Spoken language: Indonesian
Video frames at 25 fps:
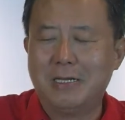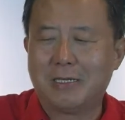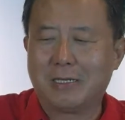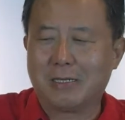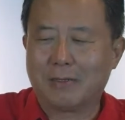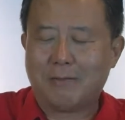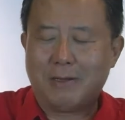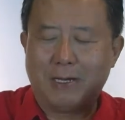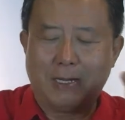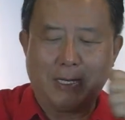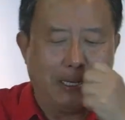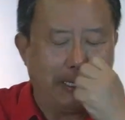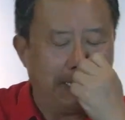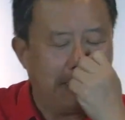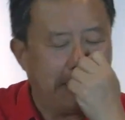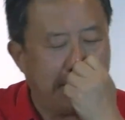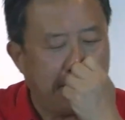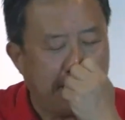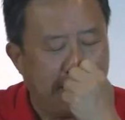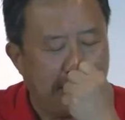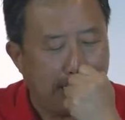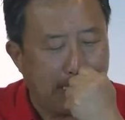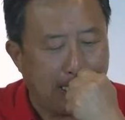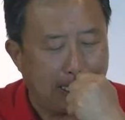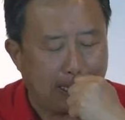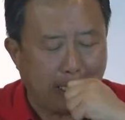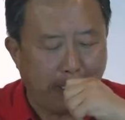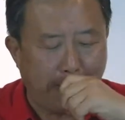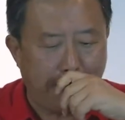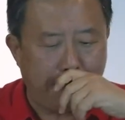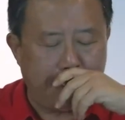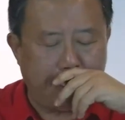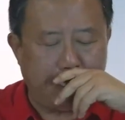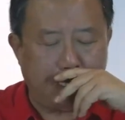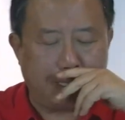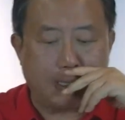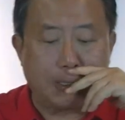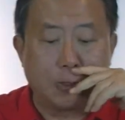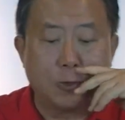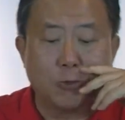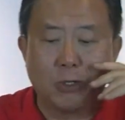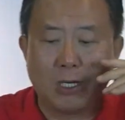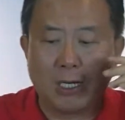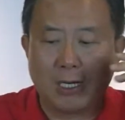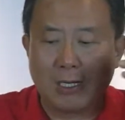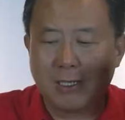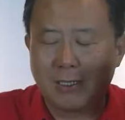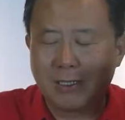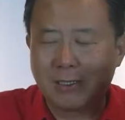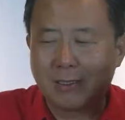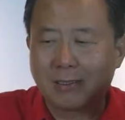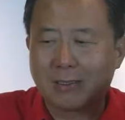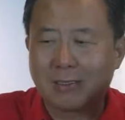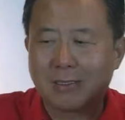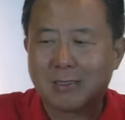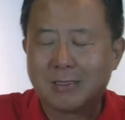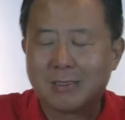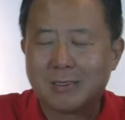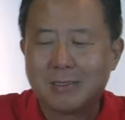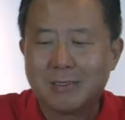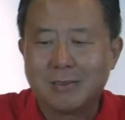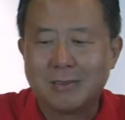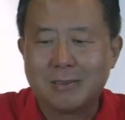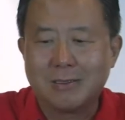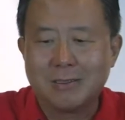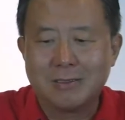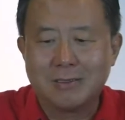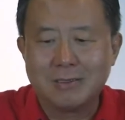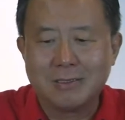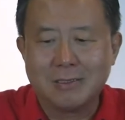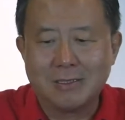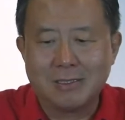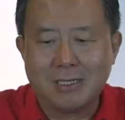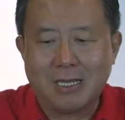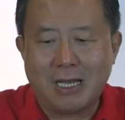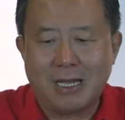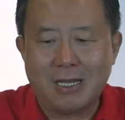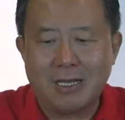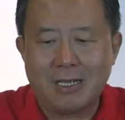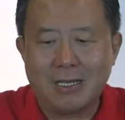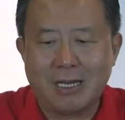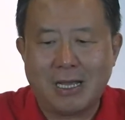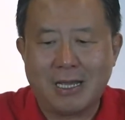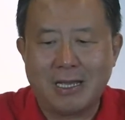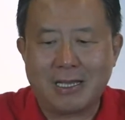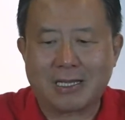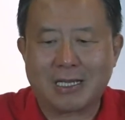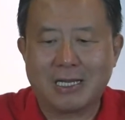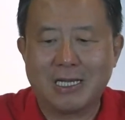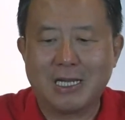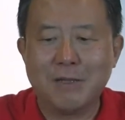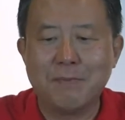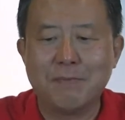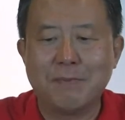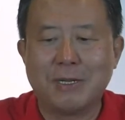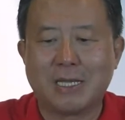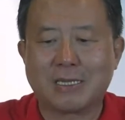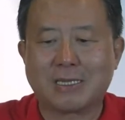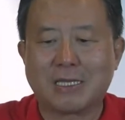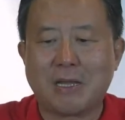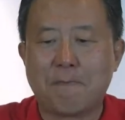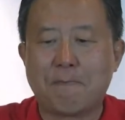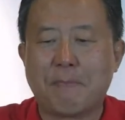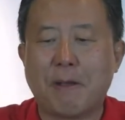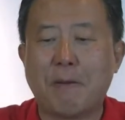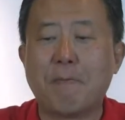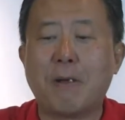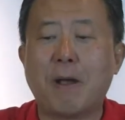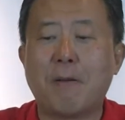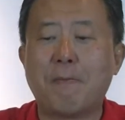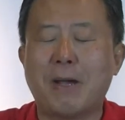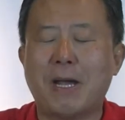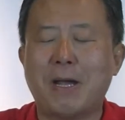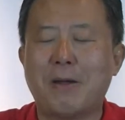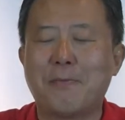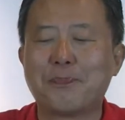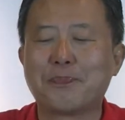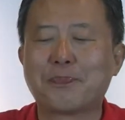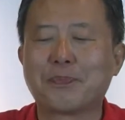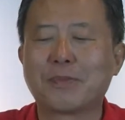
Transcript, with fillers: Kemarin adalah tahun yang kedua. Layakan Imlek tanpa mama.